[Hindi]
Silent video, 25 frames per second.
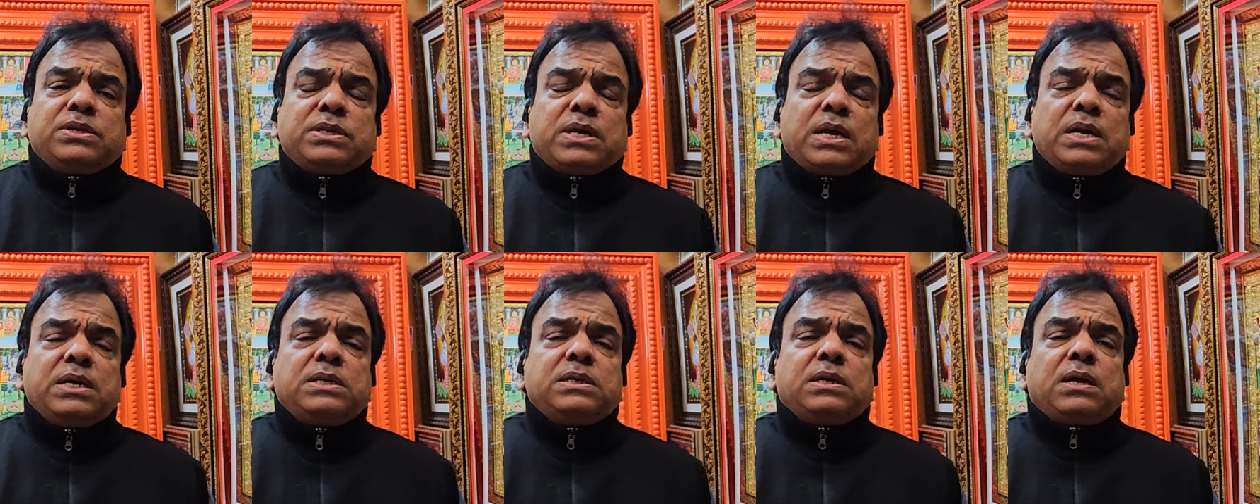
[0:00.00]

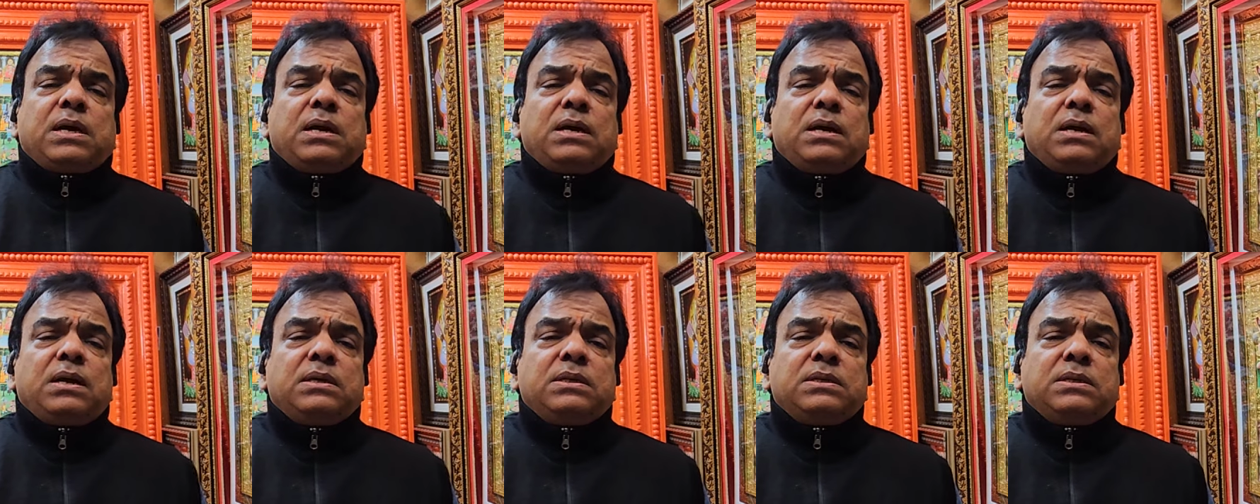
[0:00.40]
स्केच
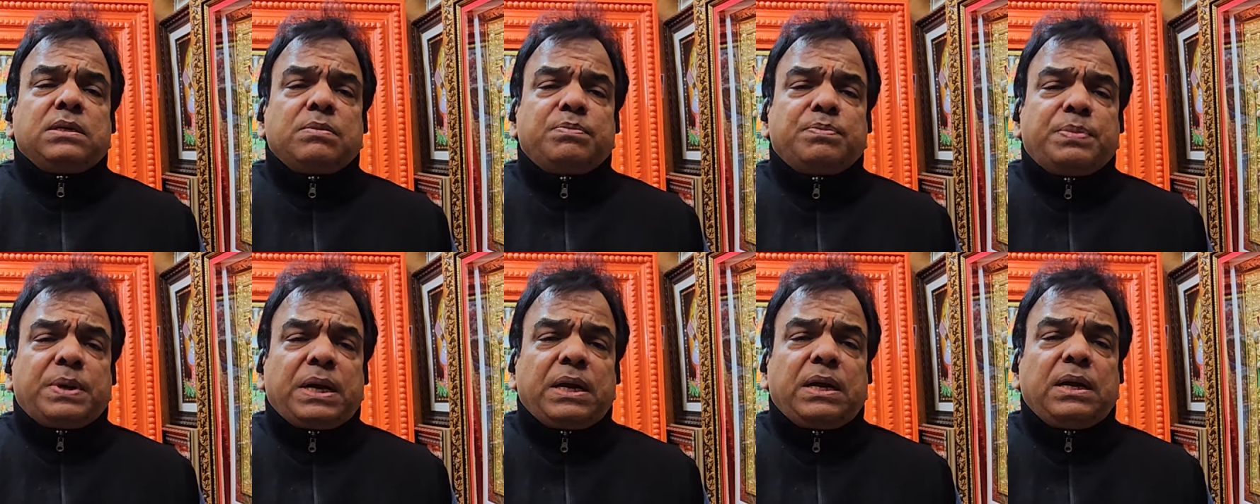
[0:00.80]
करने से
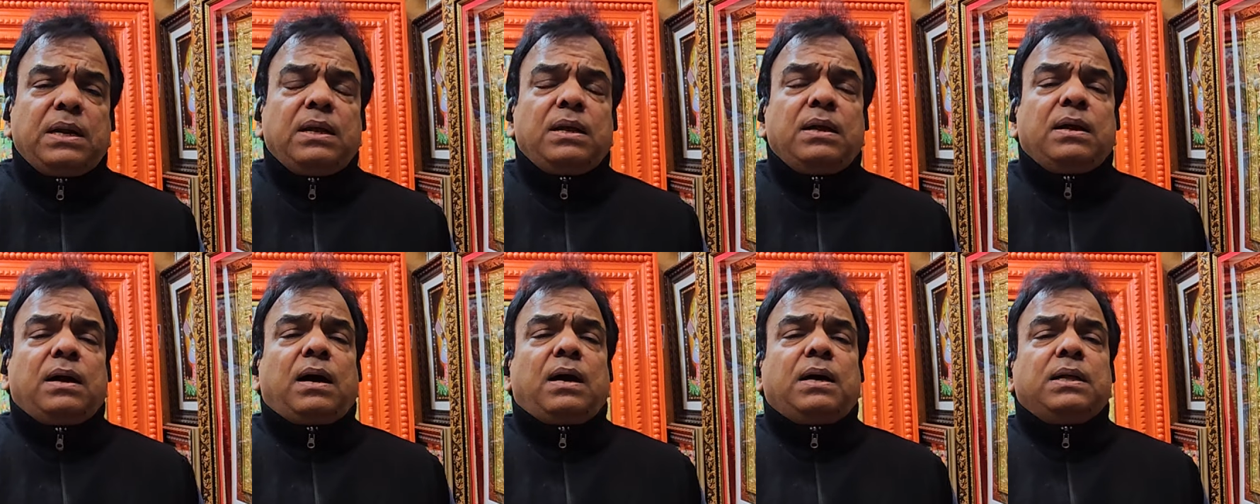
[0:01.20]

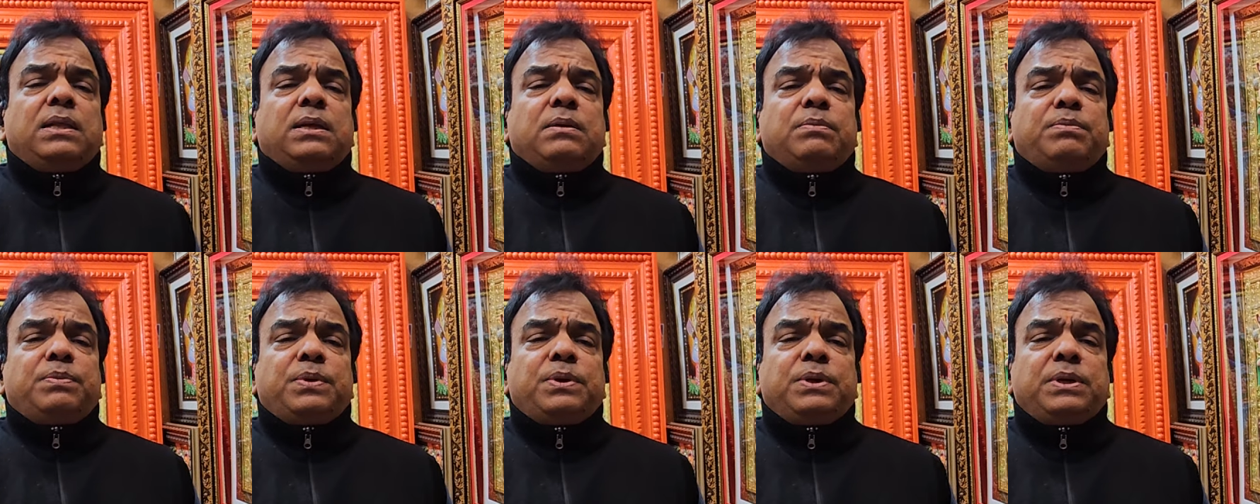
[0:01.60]
पहले आधे
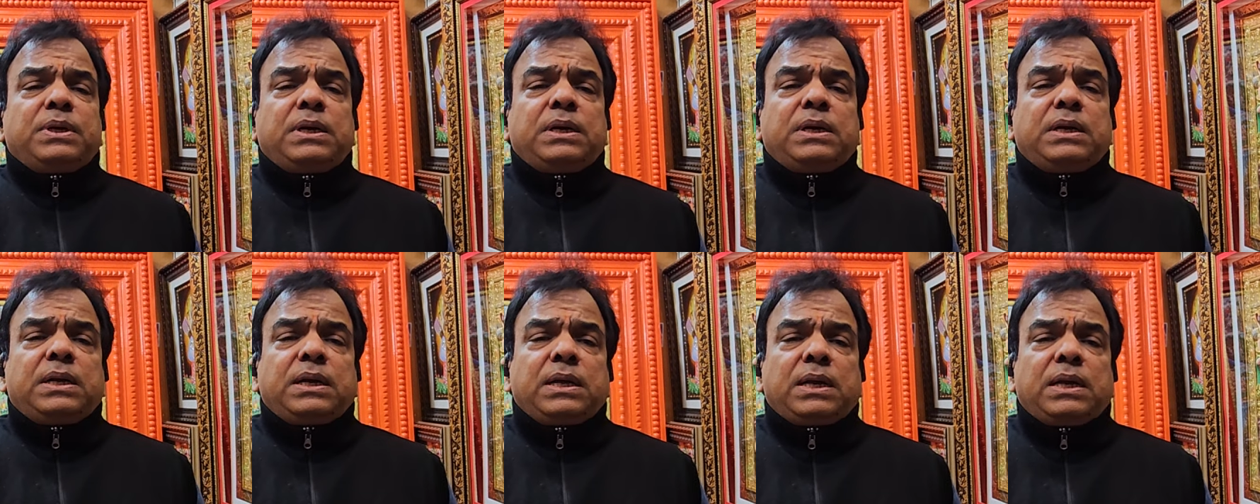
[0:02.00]
पौन
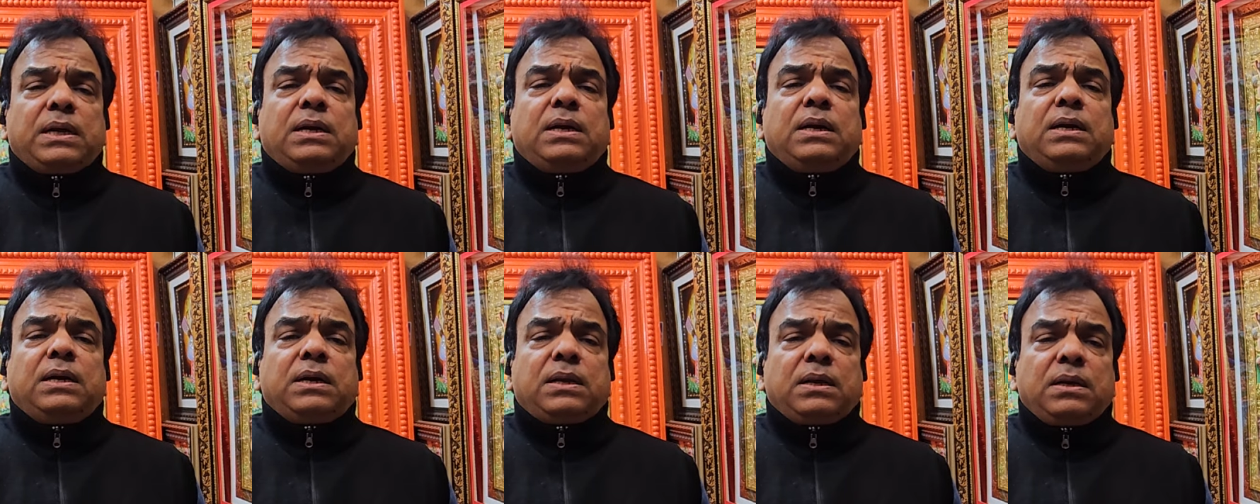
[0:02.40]
घंटे एक
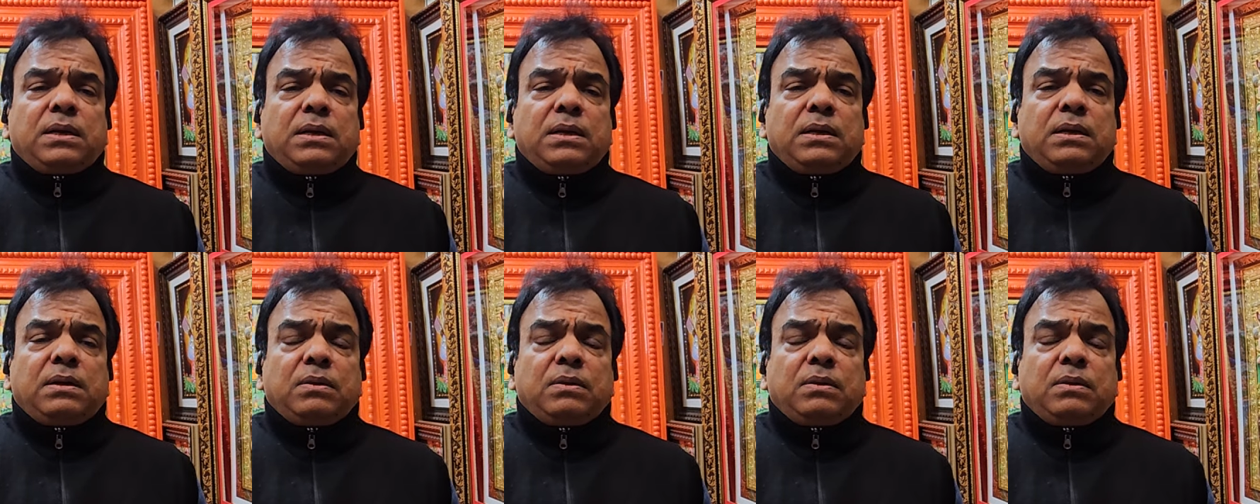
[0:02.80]
घंटे